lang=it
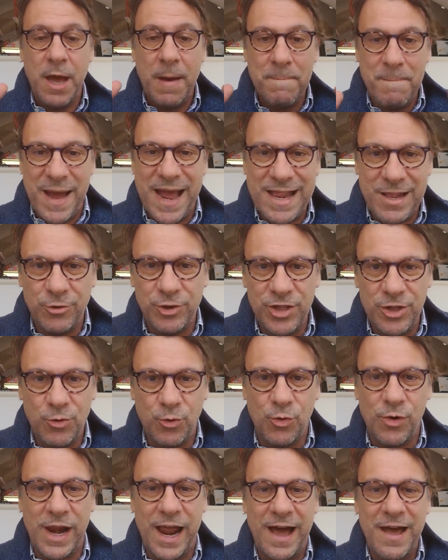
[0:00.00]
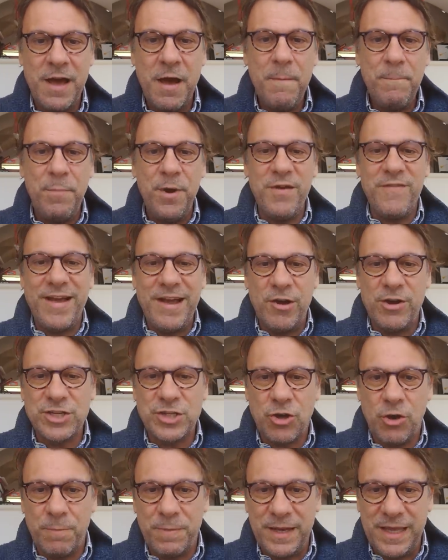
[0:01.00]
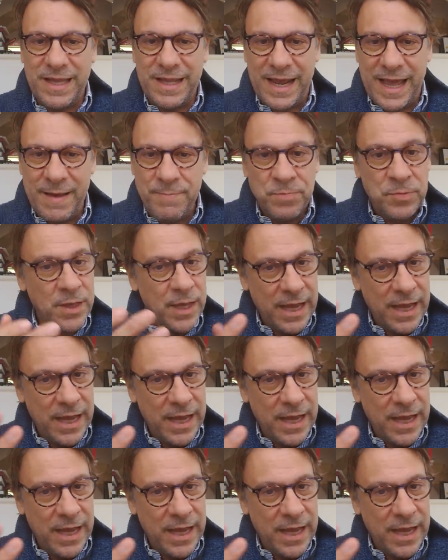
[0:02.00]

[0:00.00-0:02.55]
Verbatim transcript: Meglio di nulla. Poi vengo a scoprire,